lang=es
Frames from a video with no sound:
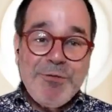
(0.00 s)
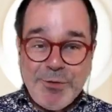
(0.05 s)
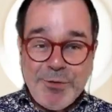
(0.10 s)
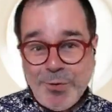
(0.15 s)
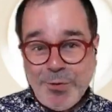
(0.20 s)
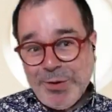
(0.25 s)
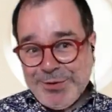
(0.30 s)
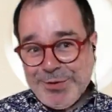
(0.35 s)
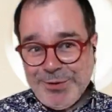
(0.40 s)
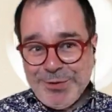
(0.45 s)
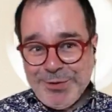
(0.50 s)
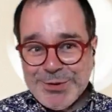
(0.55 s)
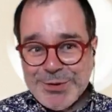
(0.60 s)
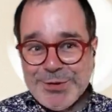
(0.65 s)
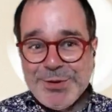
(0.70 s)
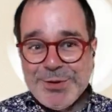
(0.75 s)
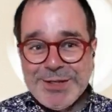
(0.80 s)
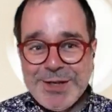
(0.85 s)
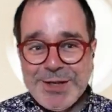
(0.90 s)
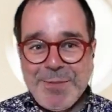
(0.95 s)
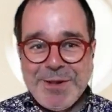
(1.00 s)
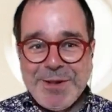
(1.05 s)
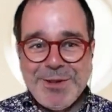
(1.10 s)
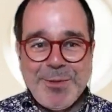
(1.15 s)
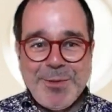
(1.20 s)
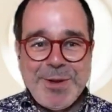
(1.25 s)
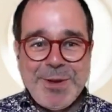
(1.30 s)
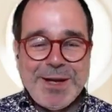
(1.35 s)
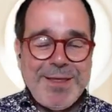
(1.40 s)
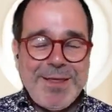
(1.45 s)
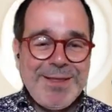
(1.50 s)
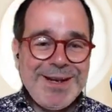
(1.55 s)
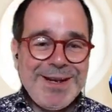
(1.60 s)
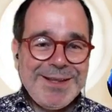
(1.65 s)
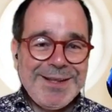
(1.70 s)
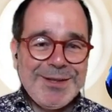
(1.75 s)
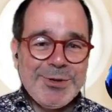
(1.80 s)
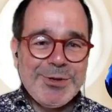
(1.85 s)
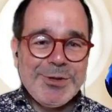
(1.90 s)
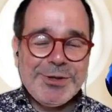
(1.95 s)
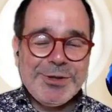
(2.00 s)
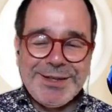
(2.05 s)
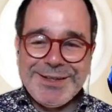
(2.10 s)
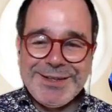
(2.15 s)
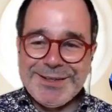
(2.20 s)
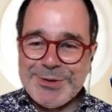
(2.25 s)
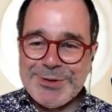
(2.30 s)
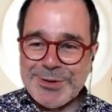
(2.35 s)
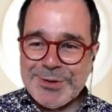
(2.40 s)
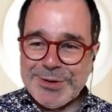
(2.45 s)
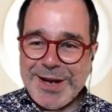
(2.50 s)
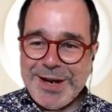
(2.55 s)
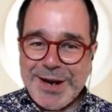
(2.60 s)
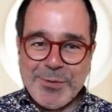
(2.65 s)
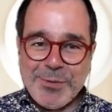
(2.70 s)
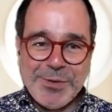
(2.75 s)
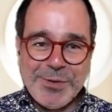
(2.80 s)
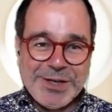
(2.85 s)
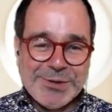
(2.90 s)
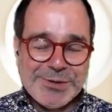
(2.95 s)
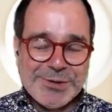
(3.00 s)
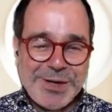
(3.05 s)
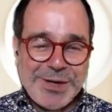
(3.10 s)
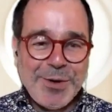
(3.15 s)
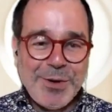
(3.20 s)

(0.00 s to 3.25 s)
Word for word: cuando no estoy escribiendo bien a directo, que son algunos